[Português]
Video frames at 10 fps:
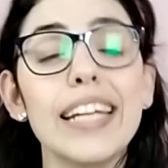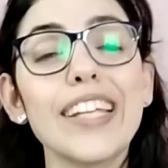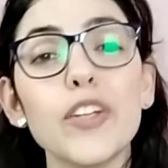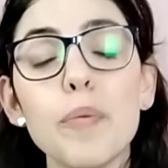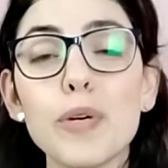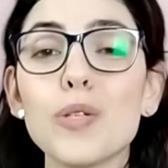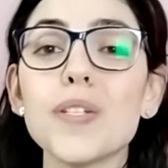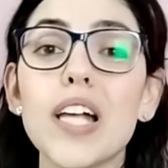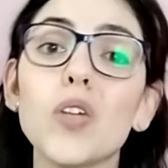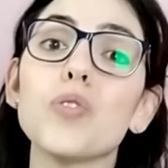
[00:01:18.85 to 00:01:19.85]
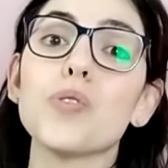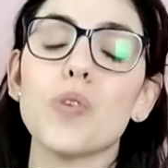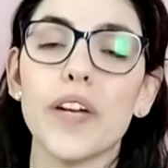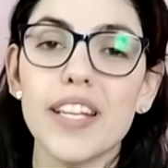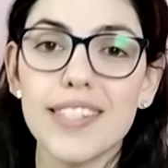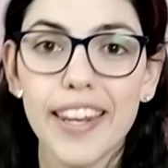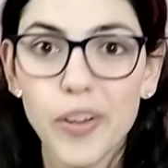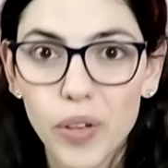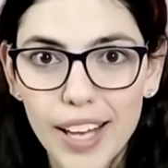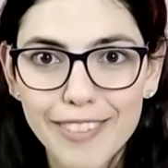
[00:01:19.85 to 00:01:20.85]
Então, depois dos alunos
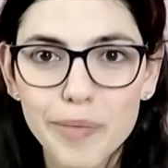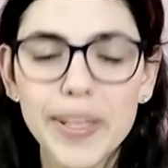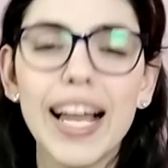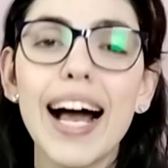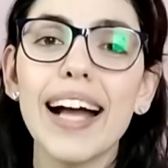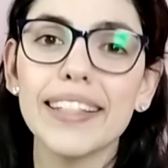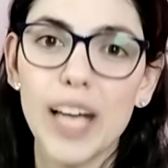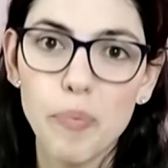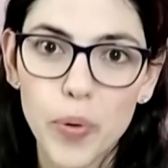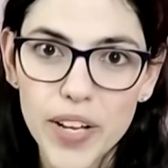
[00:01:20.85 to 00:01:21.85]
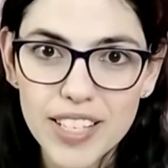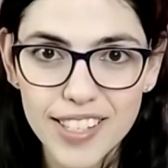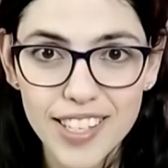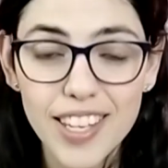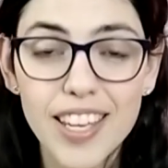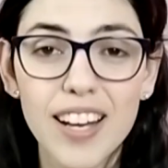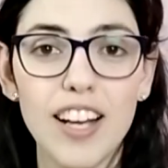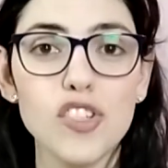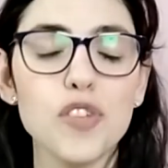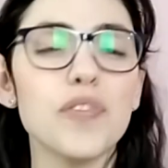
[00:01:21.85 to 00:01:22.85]
conhecerem o Olavo Bilac, a poesia,
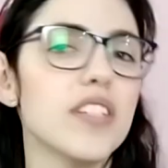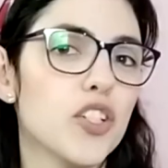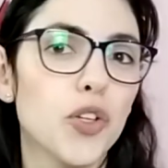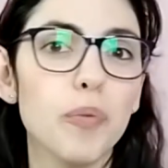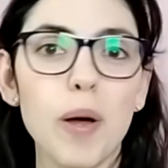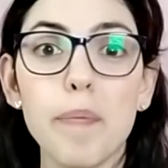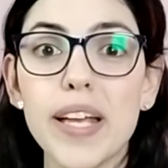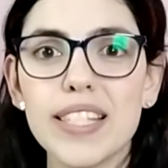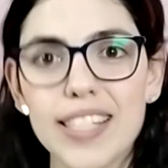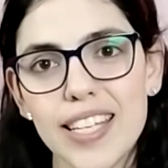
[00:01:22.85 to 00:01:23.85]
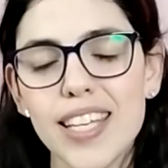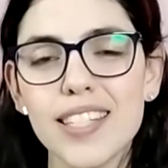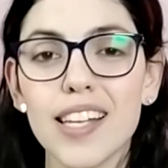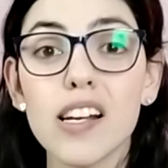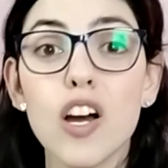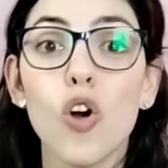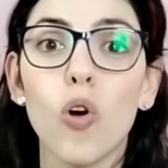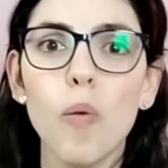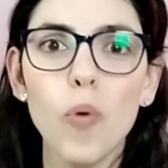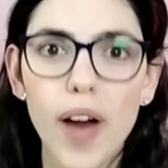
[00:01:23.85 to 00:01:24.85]
a gente fazer toda uma pesquisa
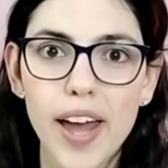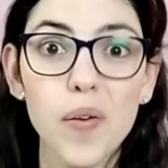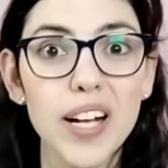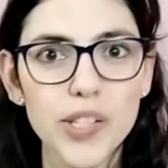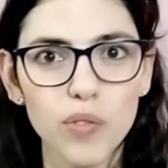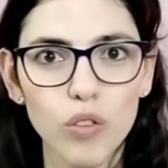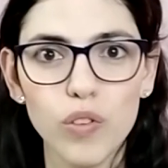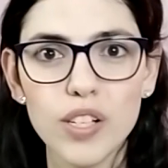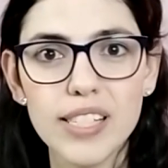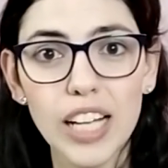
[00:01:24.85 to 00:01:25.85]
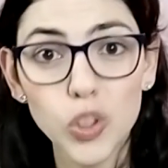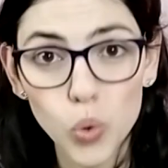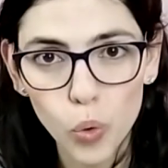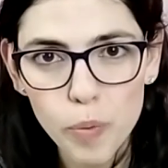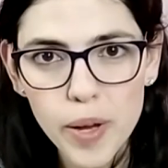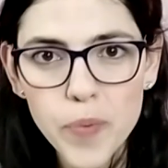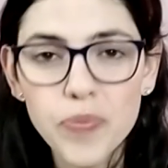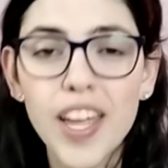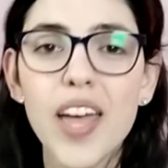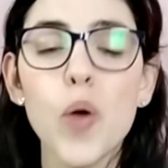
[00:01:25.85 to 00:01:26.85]
como eram as vovós da turma,
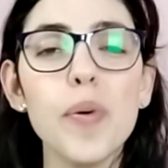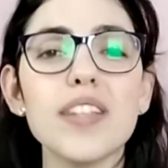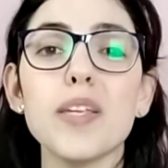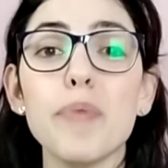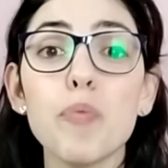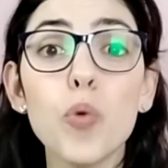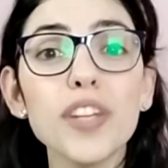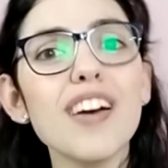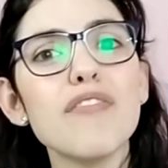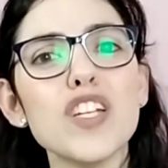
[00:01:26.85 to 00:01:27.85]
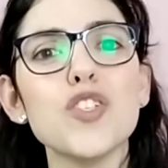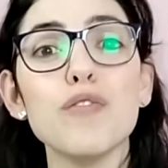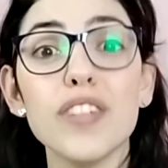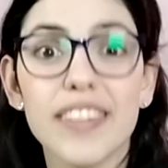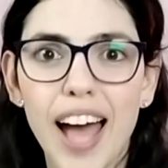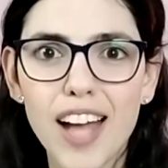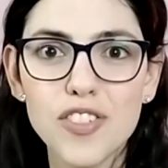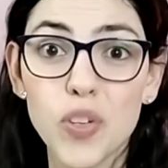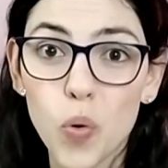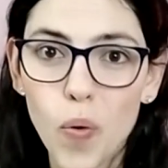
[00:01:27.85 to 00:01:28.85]
eu percebi muita
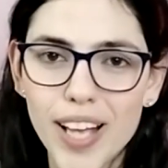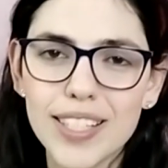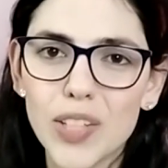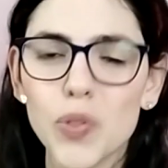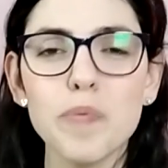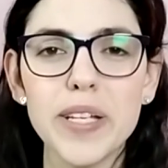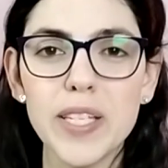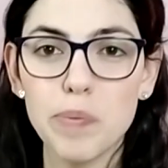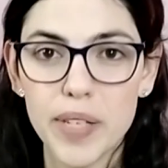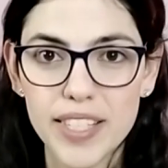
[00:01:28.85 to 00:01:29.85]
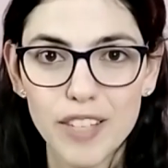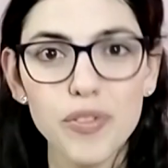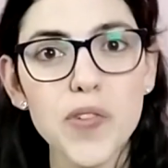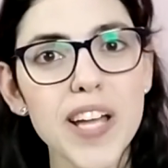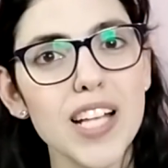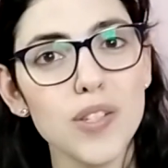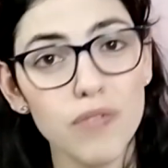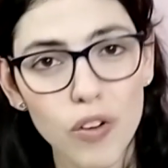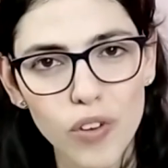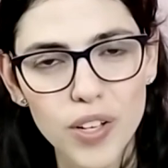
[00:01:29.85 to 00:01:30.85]
afetividade com essa turminha em específico e as
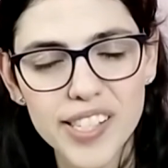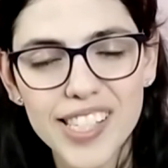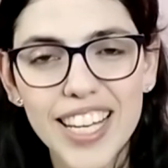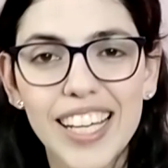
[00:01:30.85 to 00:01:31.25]
vovós.